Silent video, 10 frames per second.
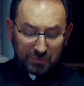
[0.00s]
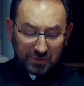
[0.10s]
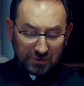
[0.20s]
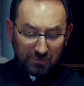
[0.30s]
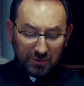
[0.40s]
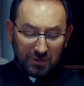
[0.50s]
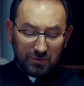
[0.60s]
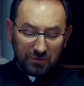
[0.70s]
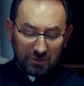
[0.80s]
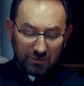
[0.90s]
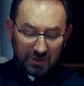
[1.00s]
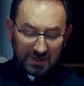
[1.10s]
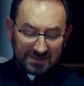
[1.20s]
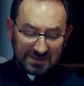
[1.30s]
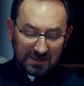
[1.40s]
przystąpili do niego
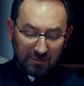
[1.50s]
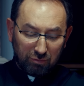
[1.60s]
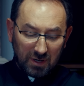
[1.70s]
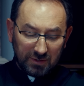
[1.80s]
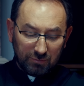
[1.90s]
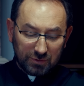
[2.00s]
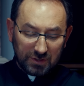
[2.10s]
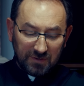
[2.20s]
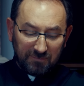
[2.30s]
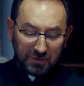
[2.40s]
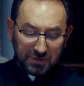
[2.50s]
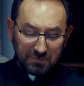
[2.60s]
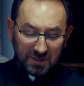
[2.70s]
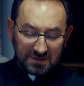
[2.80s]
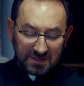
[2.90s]
arcykapłani, uczeni w
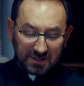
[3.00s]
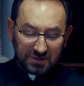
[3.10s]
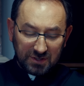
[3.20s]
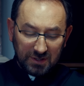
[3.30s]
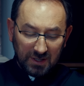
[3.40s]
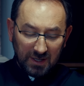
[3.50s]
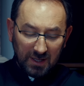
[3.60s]
piśmie i starsi